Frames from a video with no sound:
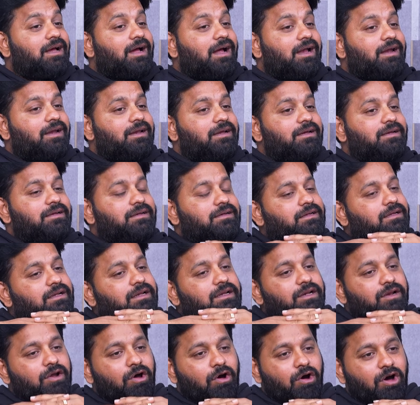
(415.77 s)
అంటే
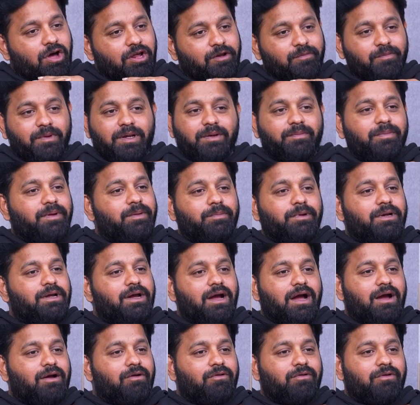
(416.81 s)
నార్మల్ పీపుల్
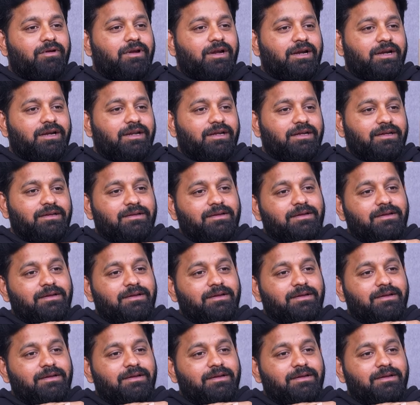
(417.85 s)
కాకుండా అంటే